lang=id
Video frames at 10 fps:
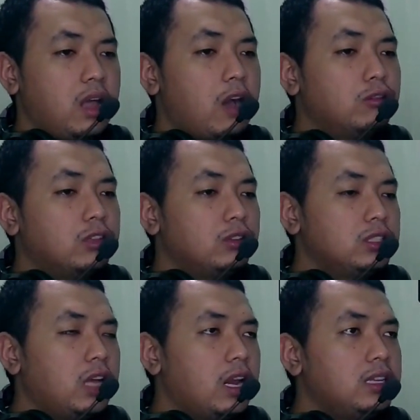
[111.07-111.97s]
aku tahu
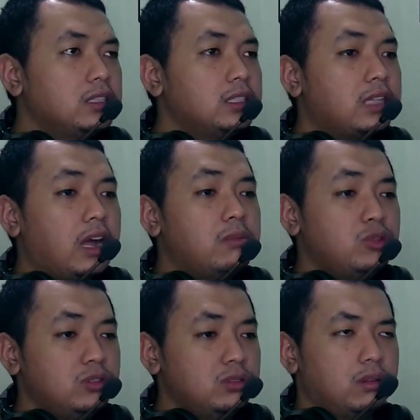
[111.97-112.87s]
segalanya
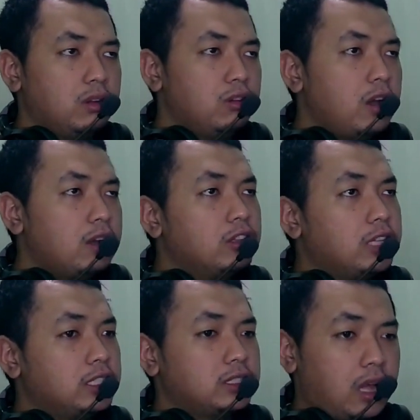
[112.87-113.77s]
tentangmu lu
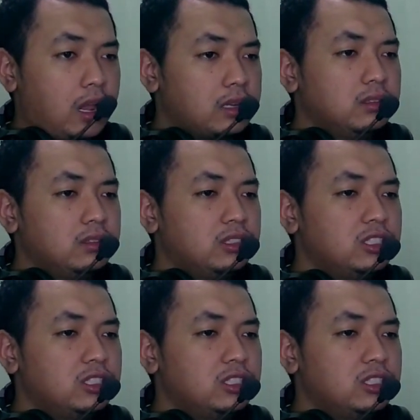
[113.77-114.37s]
anggota Scar,